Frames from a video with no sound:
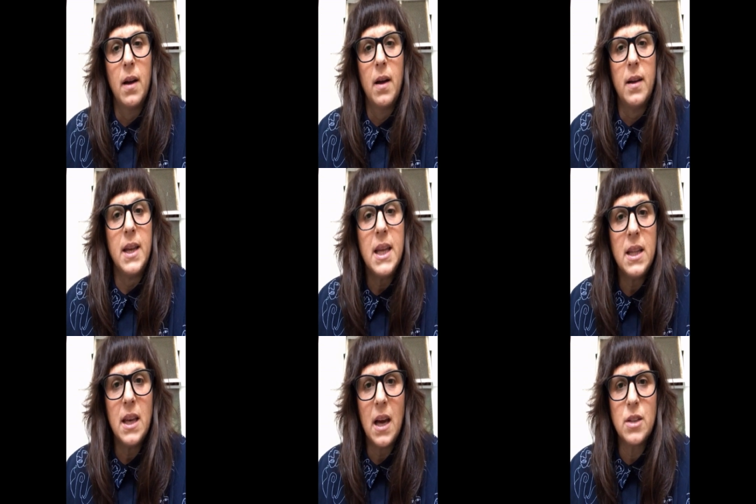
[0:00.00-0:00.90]

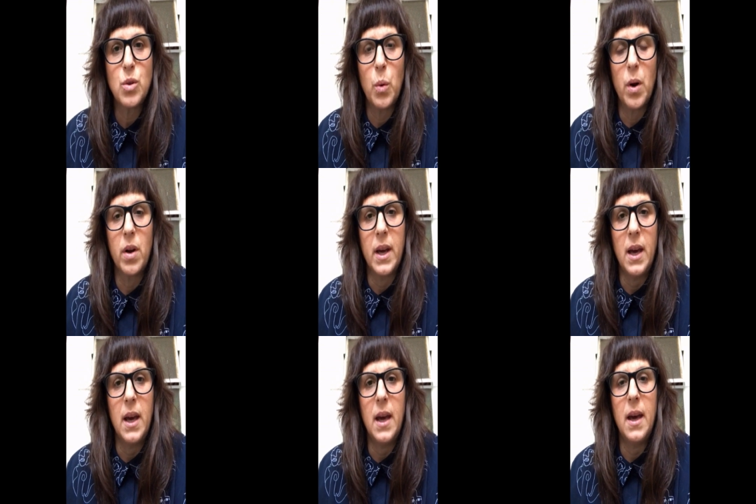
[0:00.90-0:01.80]
niña tuvo
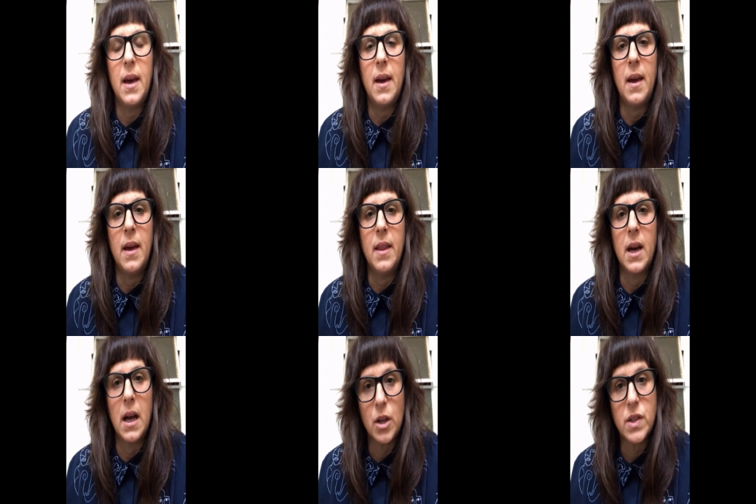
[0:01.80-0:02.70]
que eh,
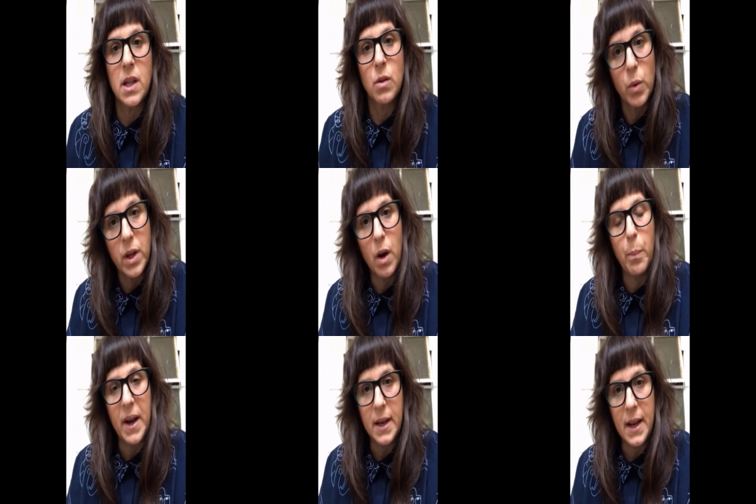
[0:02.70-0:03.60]
dejar los estudios
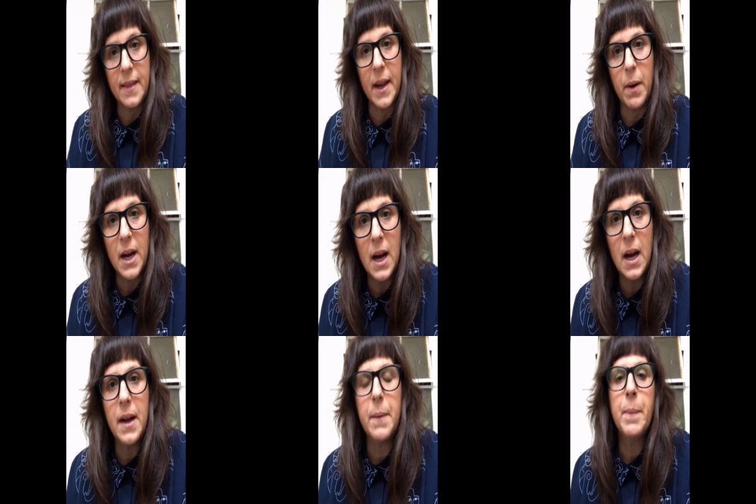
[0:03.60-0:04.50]
para ir a
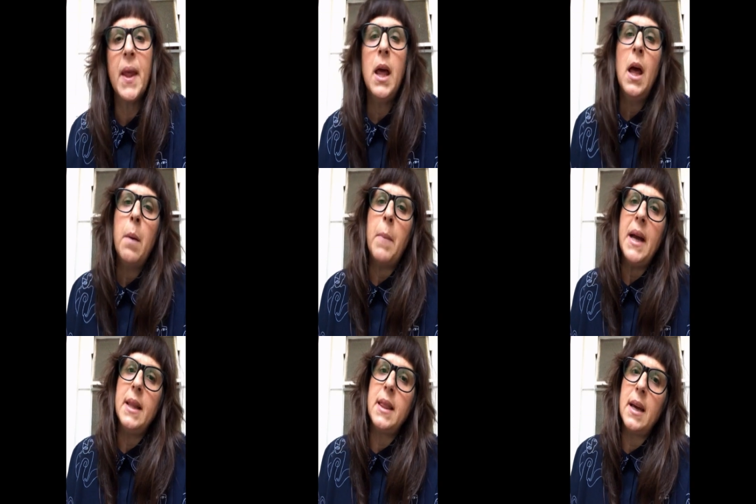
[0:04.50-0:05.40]
trabajar.
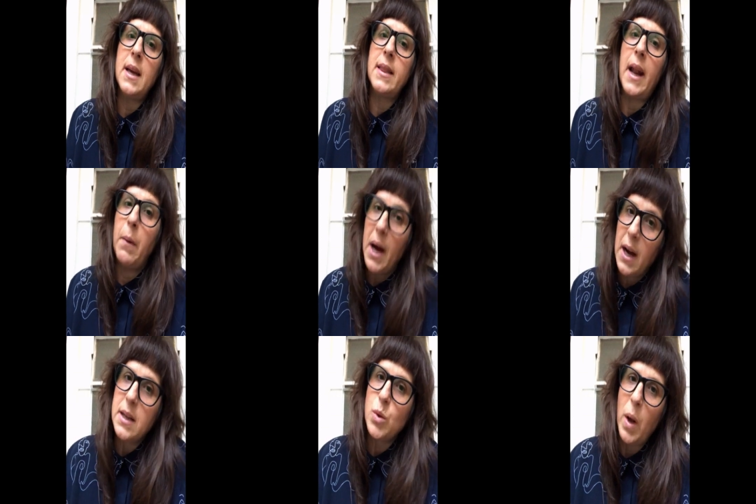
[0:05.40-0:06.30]
Maite
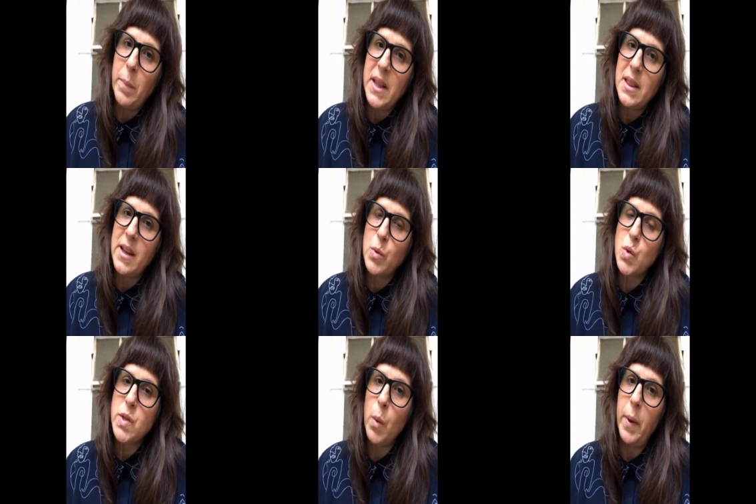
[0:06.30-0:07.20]
trabaja actualmente en
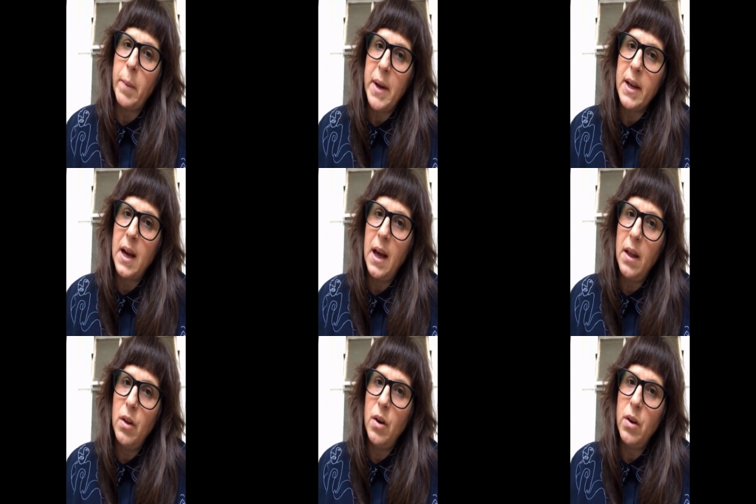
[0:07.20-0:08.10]
un
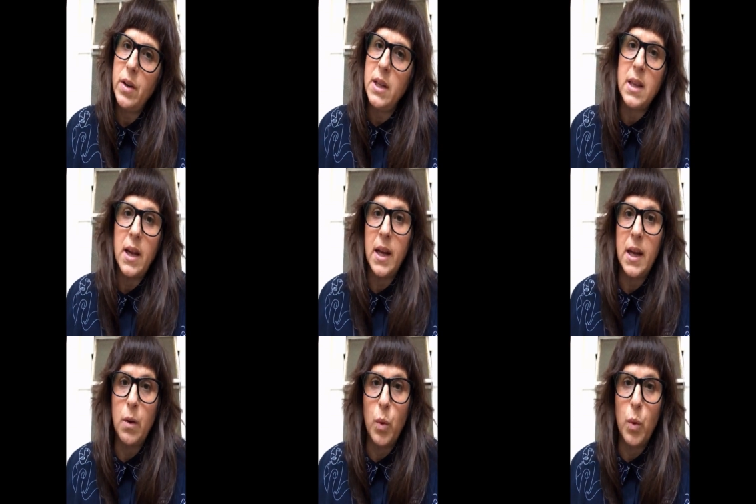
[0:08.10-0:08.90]
supermercado y tiene un